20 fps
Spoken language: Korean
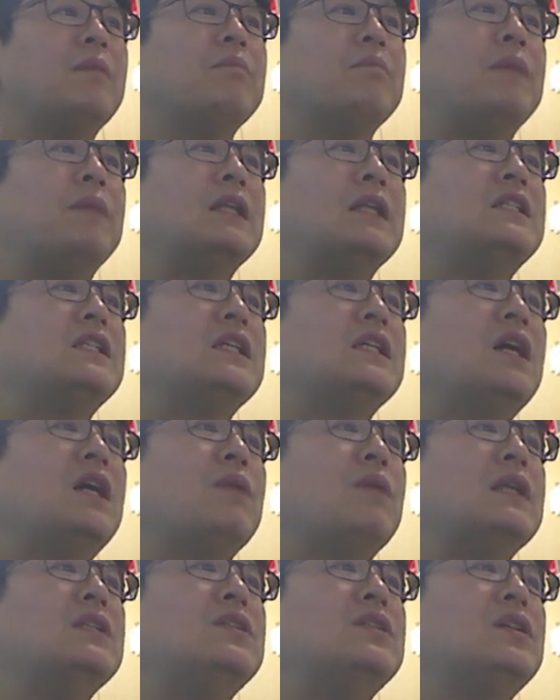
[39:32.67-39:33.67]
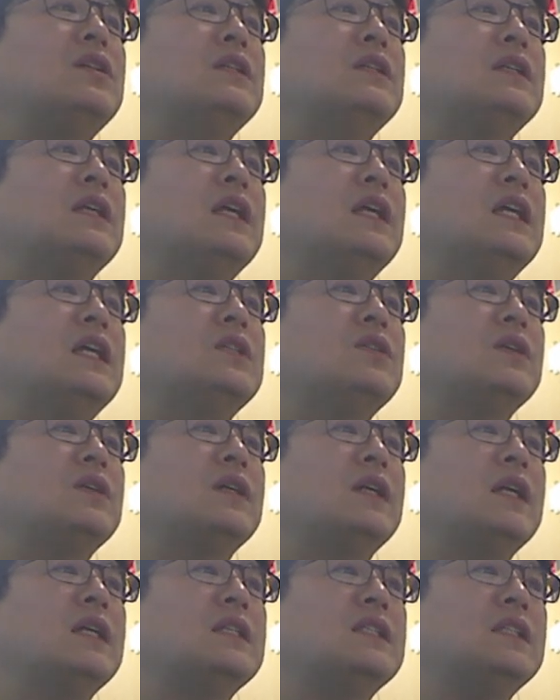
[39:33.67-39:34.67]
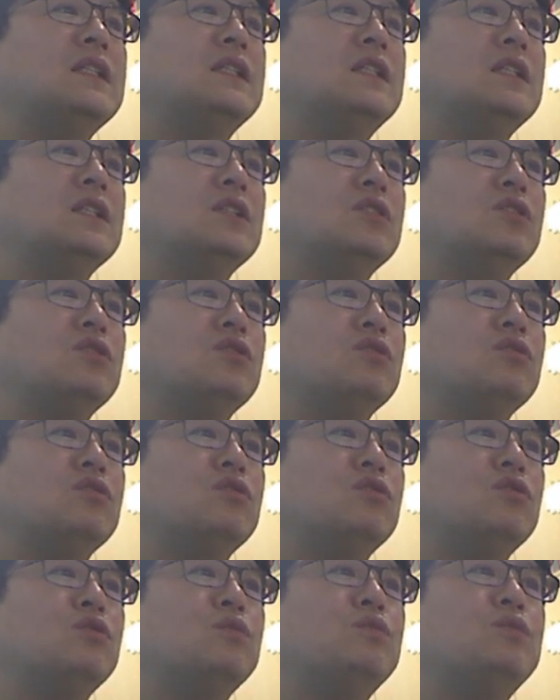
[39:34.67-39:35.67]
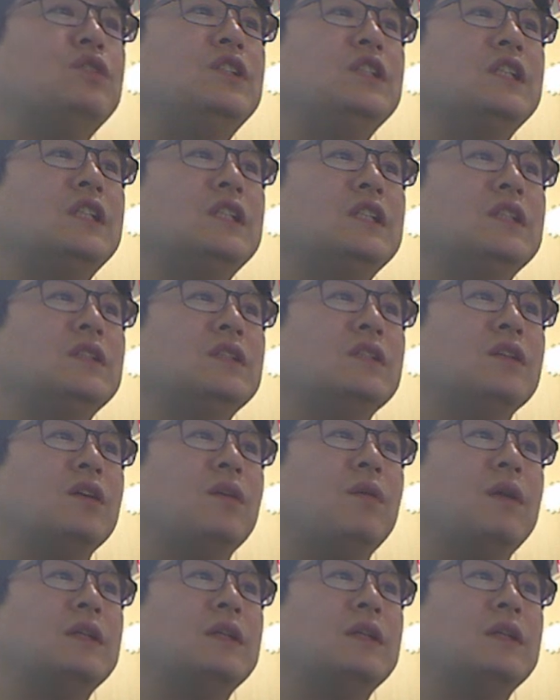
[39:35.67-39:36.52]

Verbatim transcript: 마취가 완전히 깨기 전까지는 움직이는 거,